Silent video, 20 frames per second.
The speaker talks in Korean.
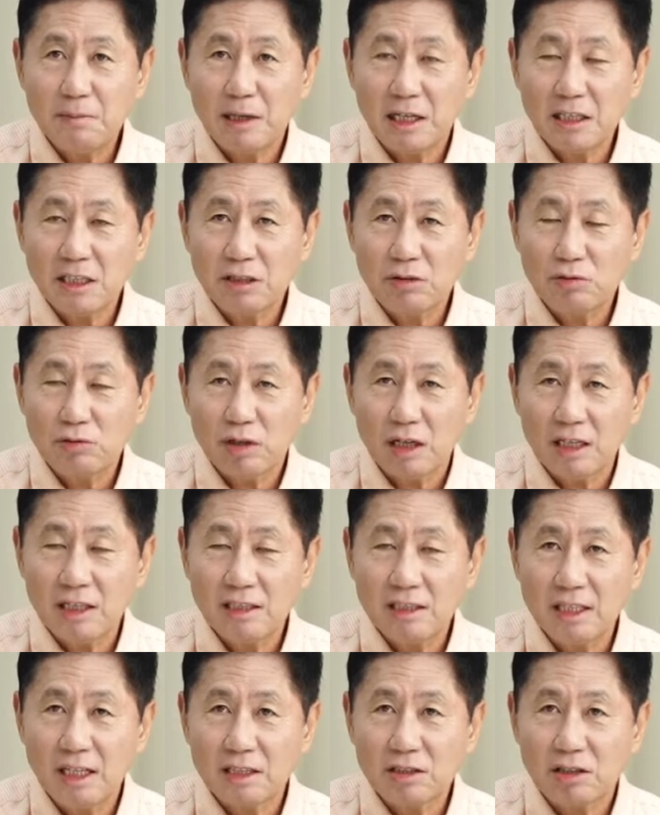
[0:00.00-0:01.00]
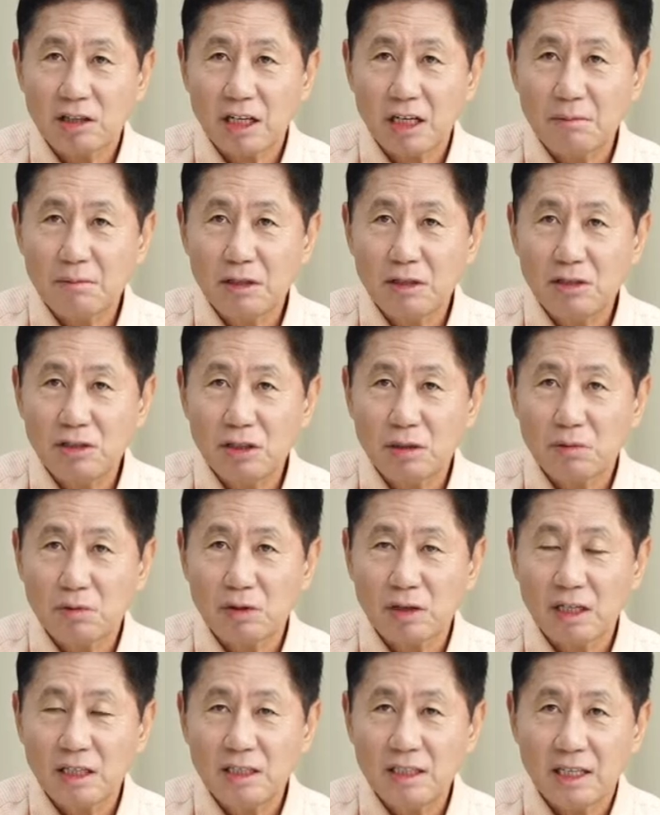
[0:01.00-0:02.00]
방식으로 하느냐 전화
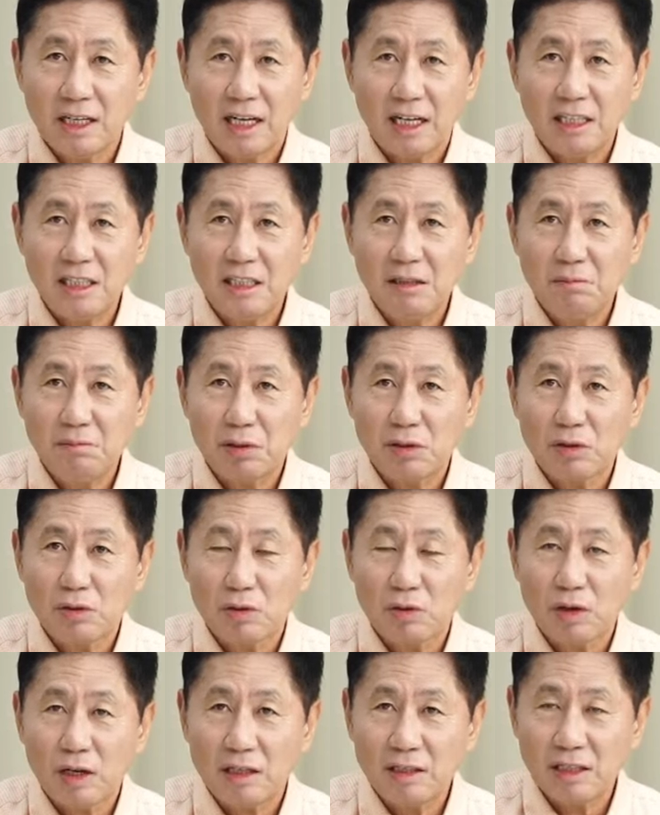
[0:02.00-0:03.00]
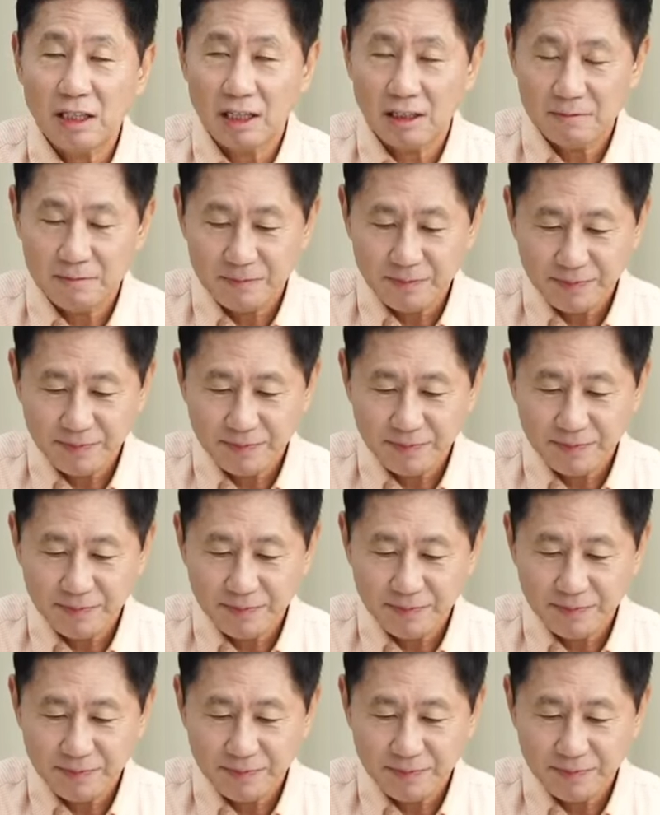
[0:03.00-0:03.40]
면접으로 하느냐 안심번호로 하느냐